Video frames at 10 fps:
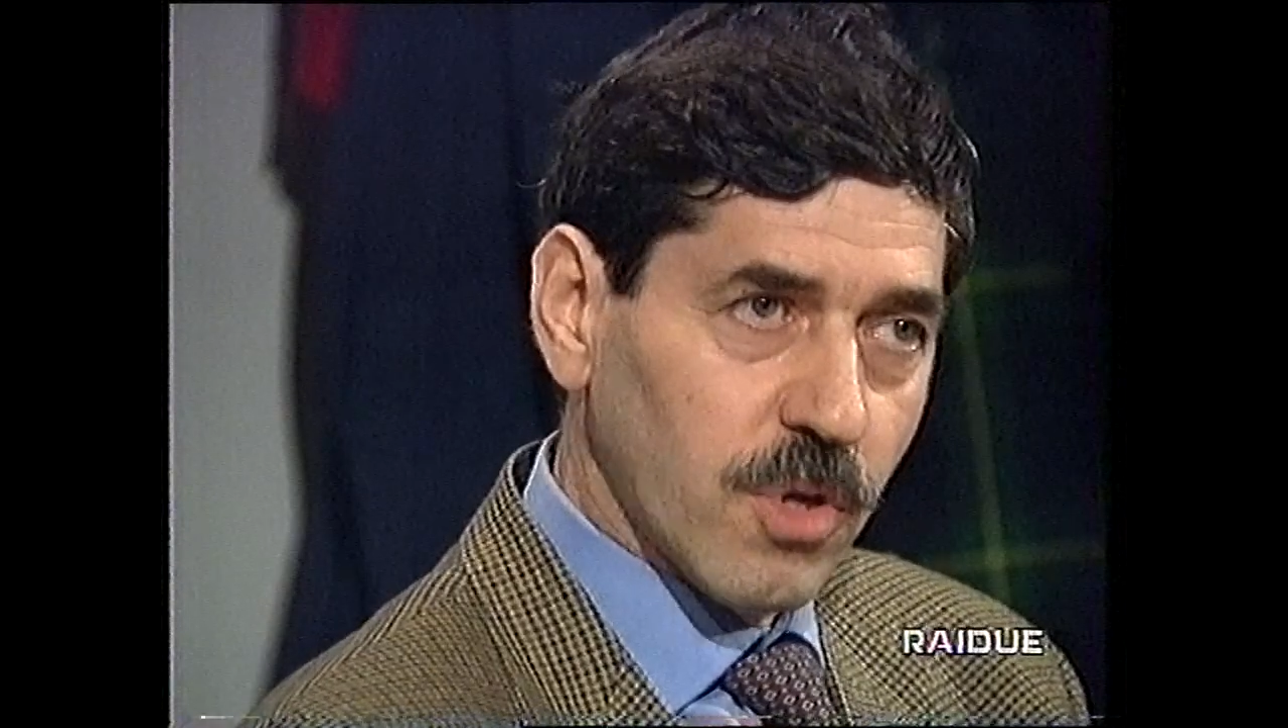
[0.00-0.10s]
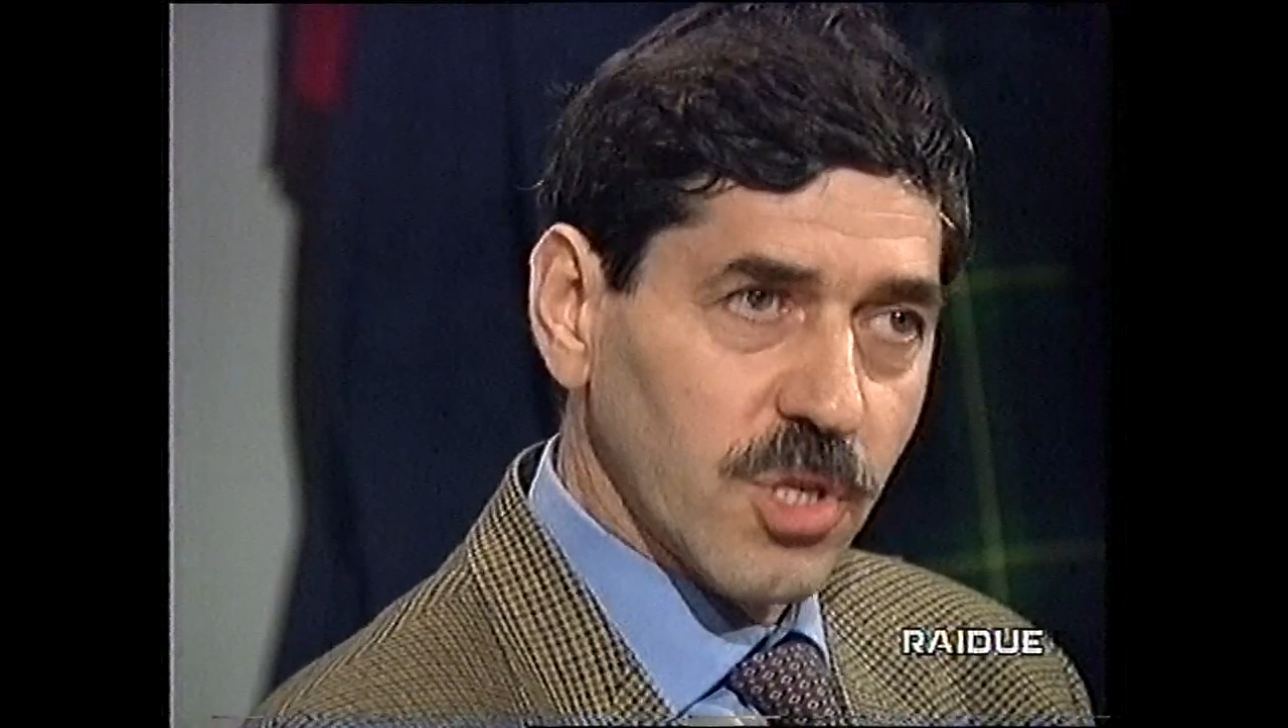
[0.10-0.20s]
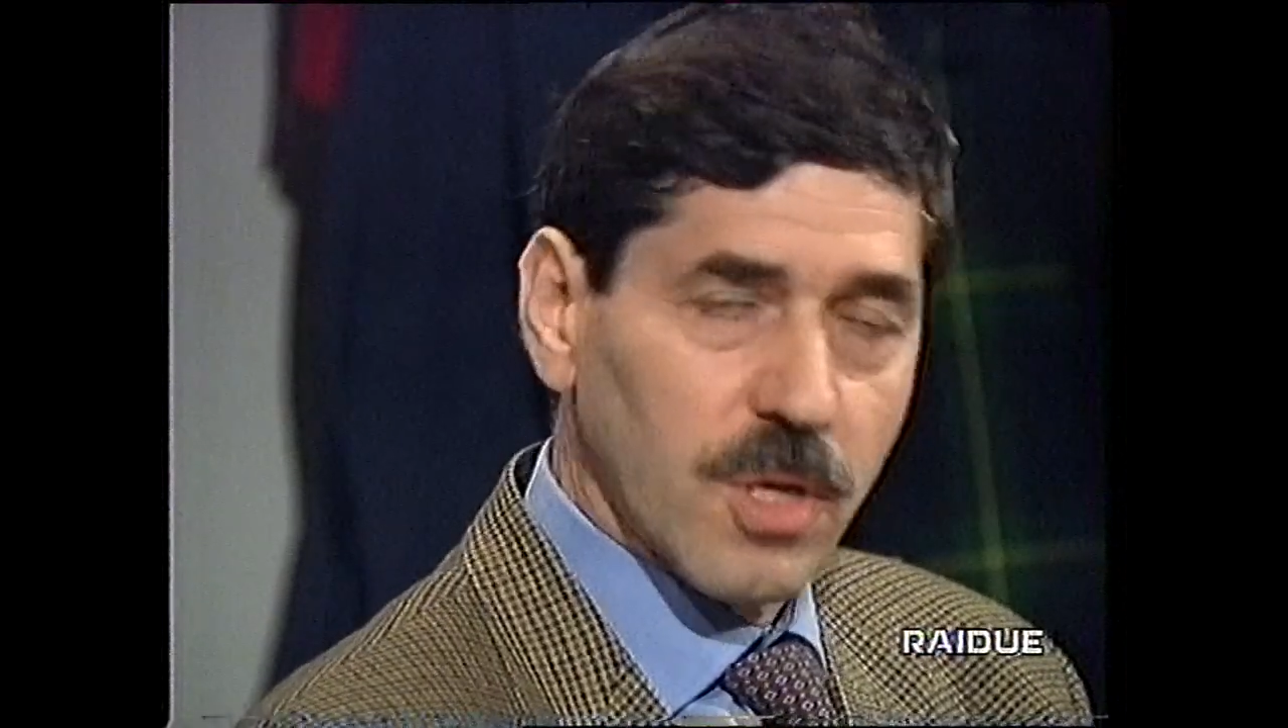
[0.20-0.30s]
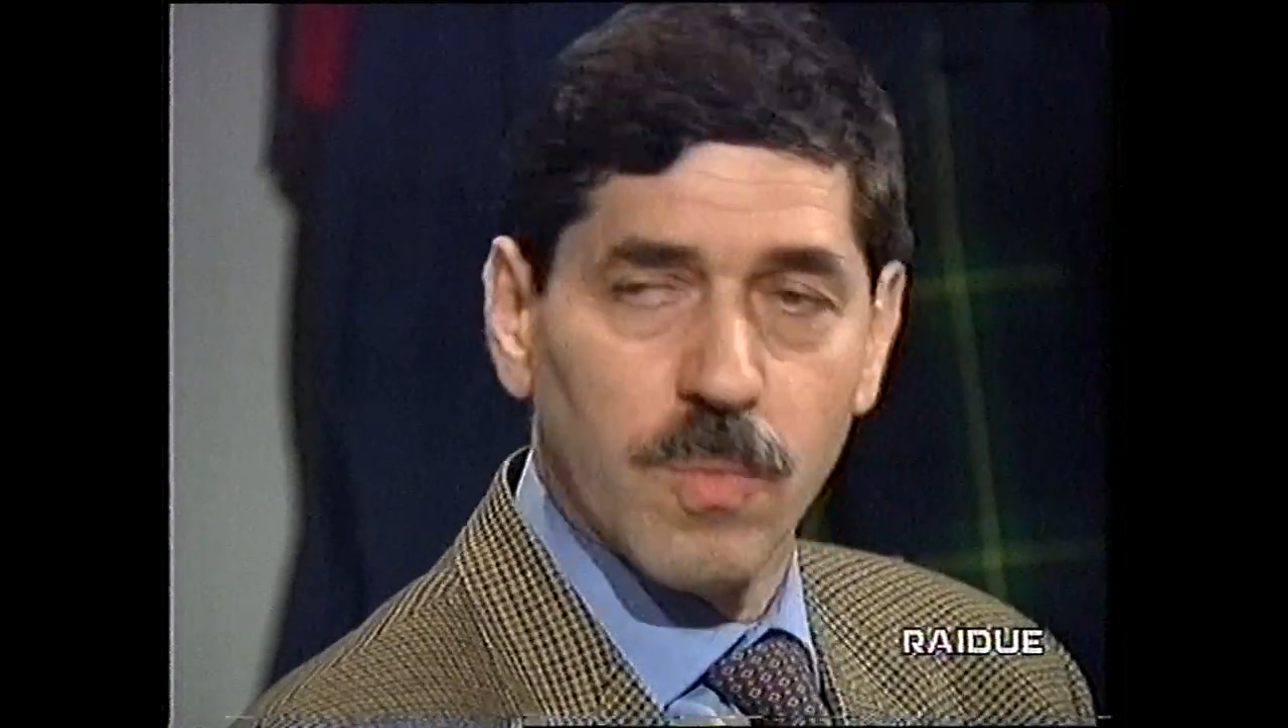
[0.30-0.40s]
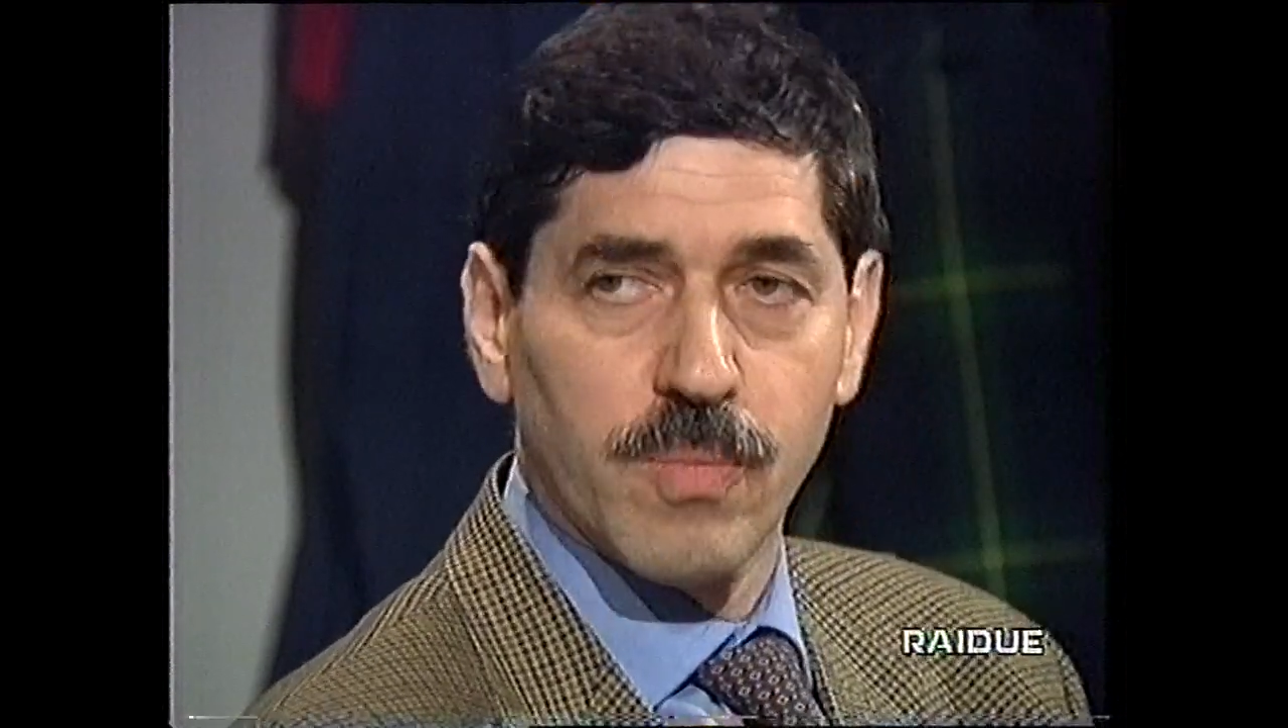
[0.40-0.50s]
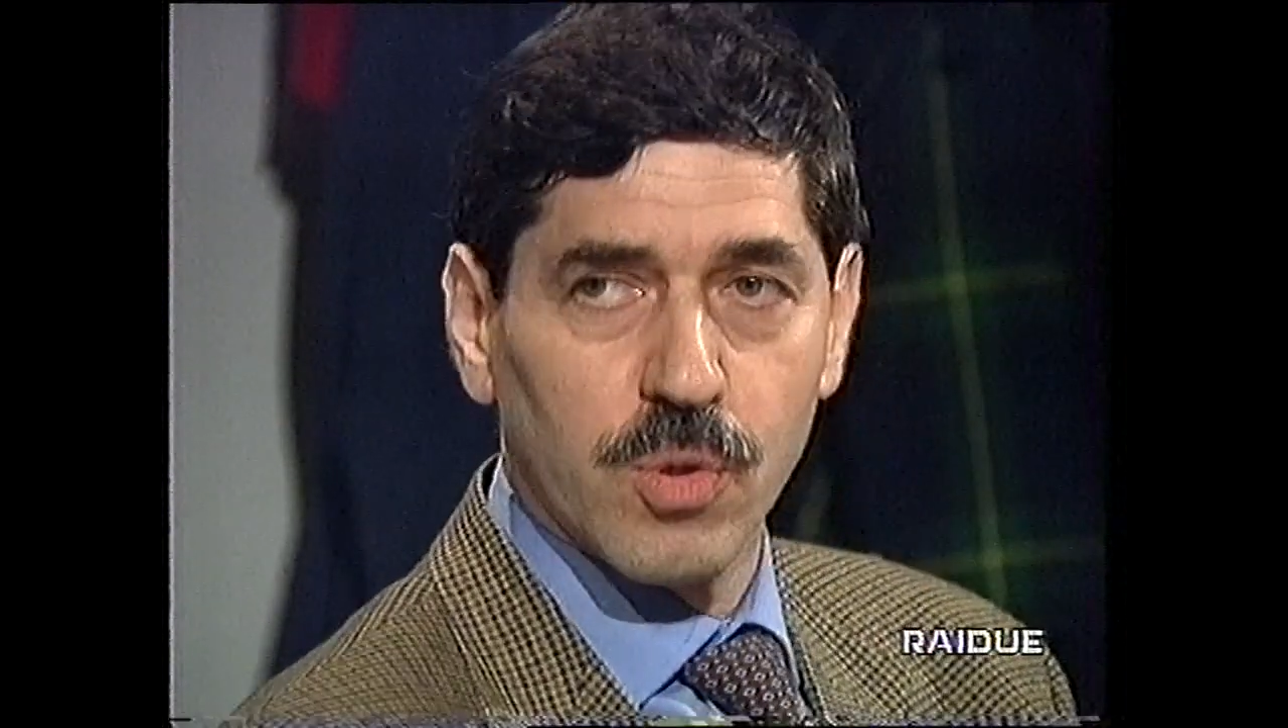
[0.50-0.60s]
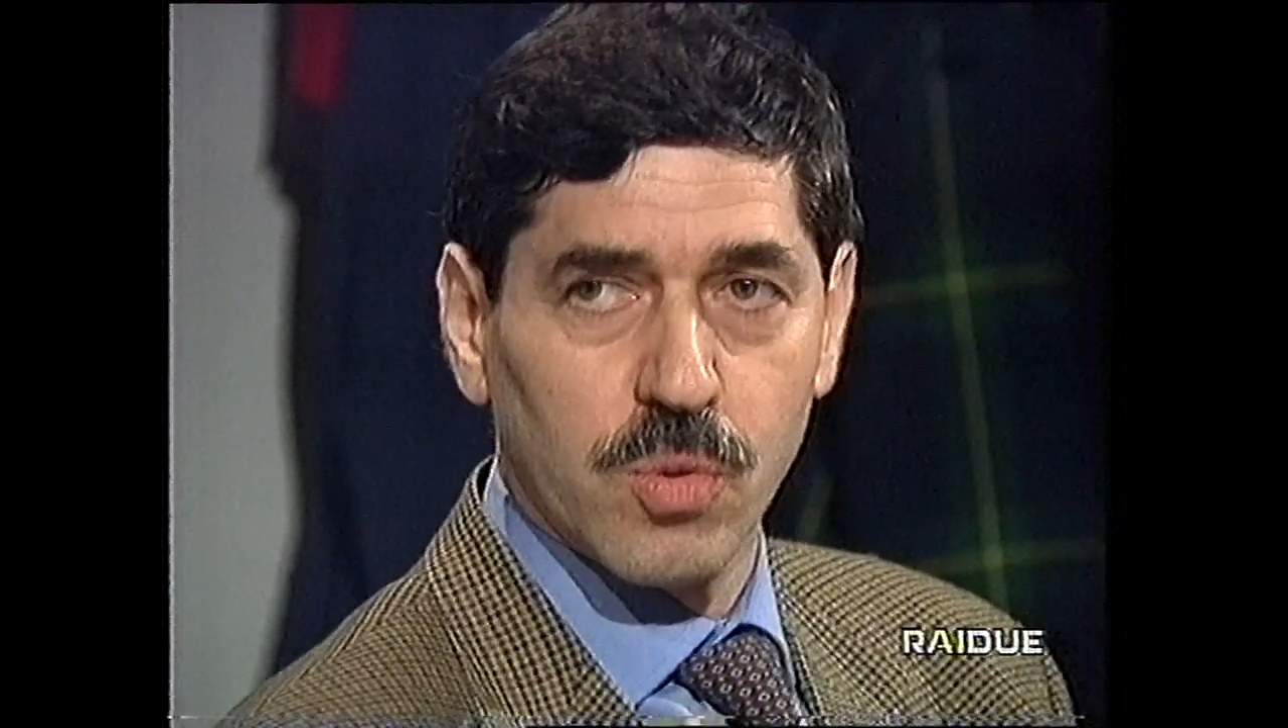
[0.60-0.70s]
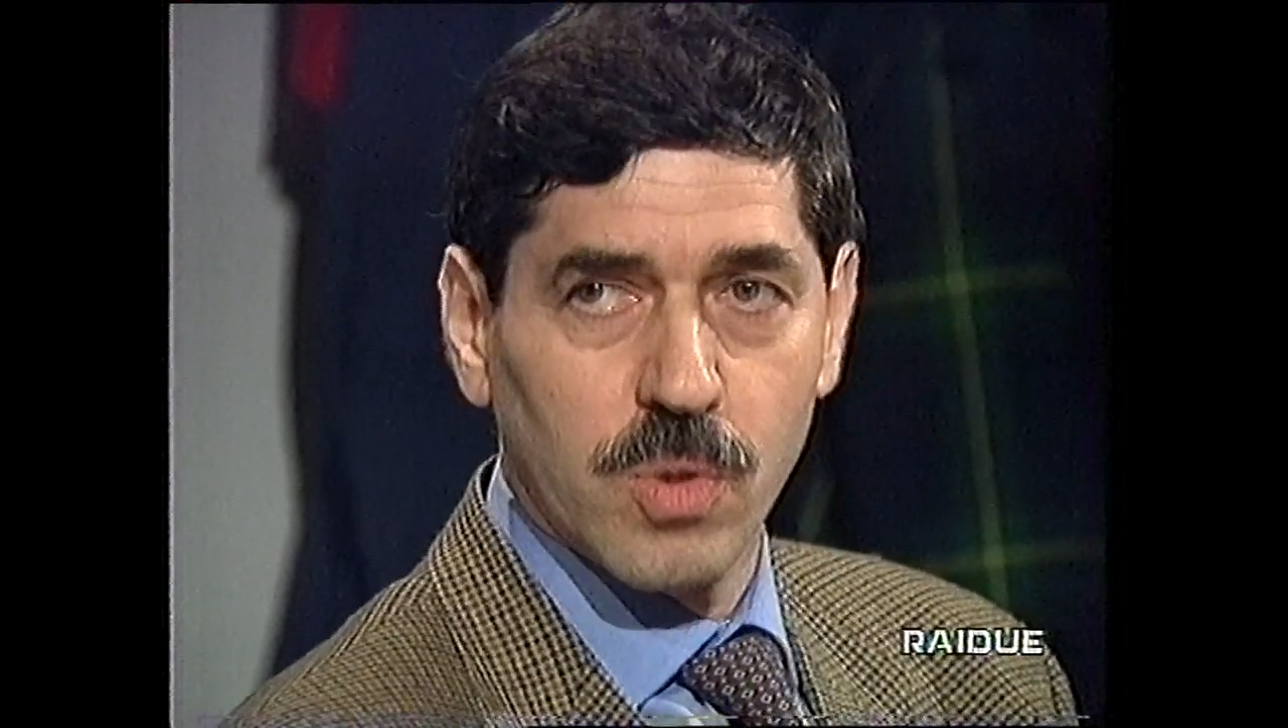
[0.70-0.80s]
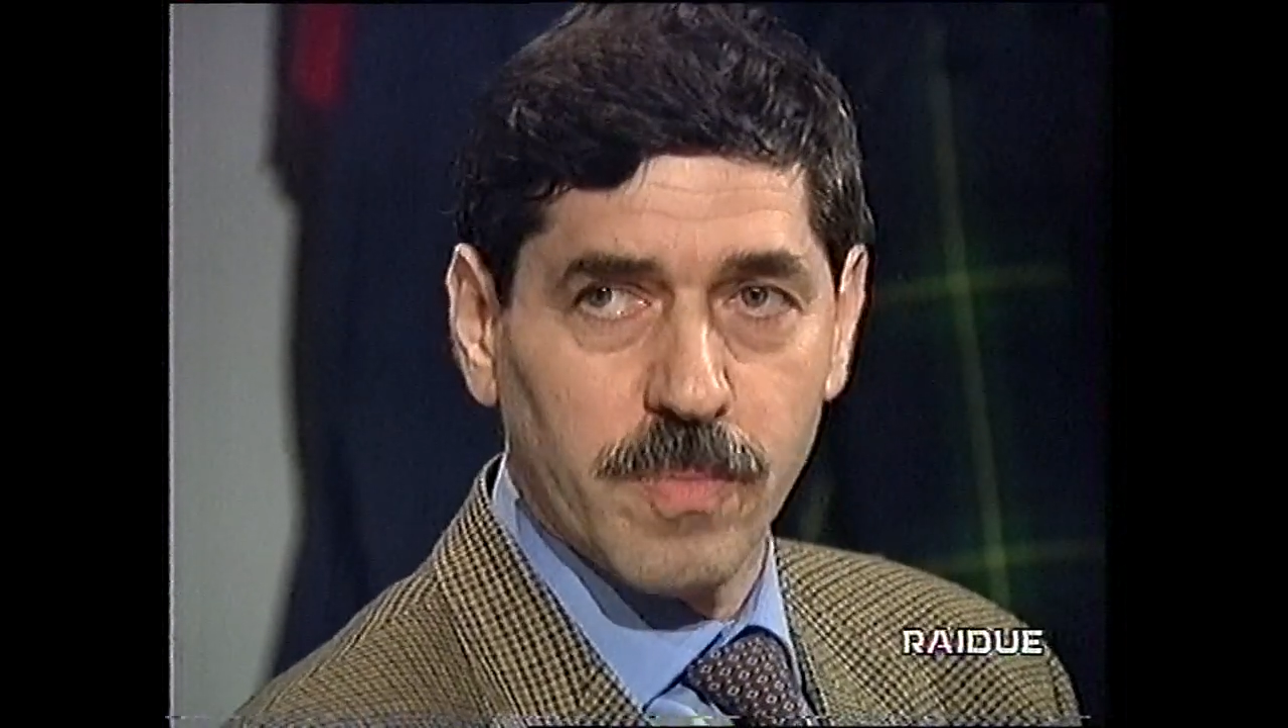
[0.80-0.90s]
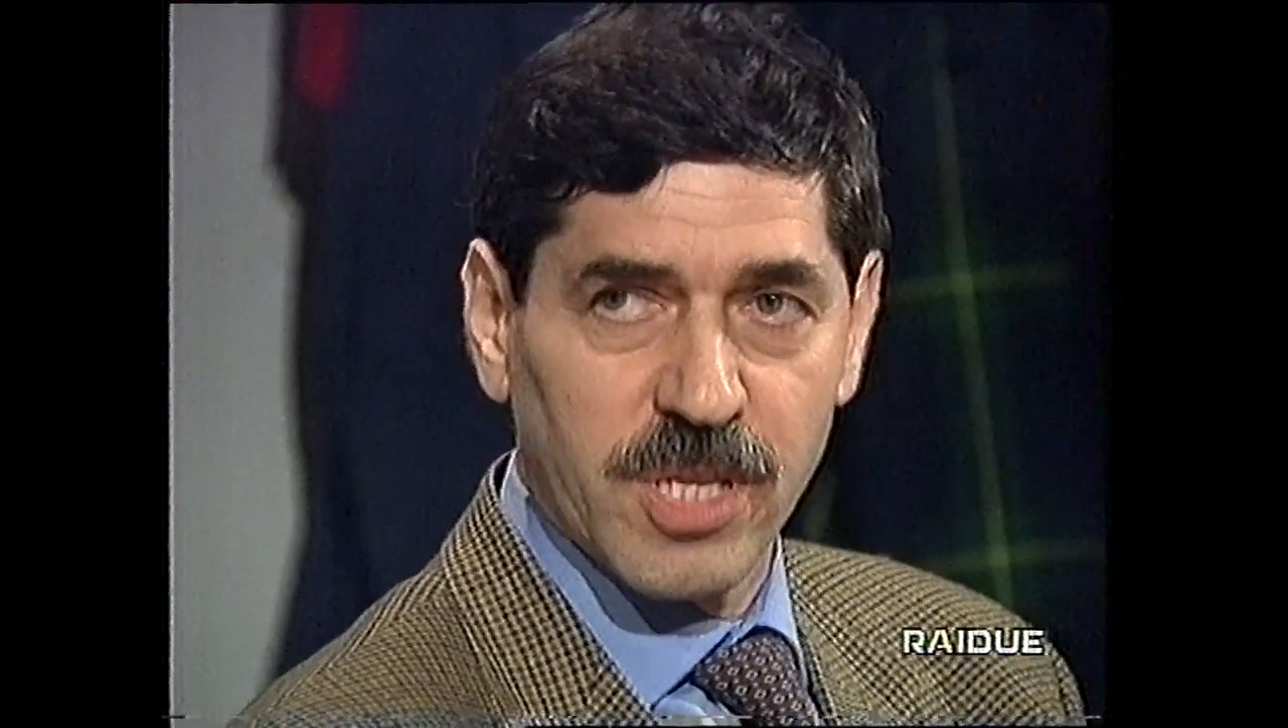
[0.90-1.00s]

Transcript: forse era opportuno